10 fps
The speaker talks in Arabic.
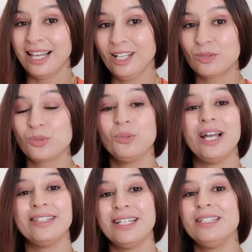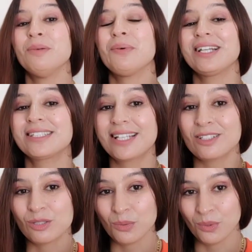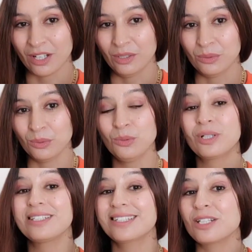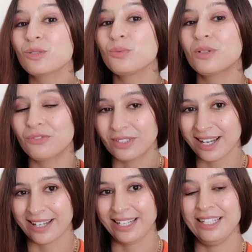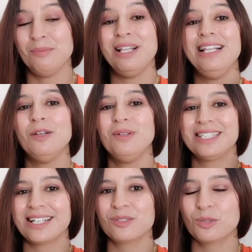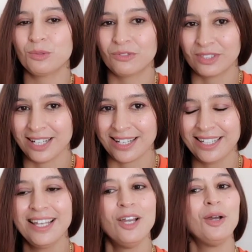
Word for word: لاحظتوا انني ما بقيتش كنصور عنده كنت كنصور في داري يعني ملي وليت كنصور في داري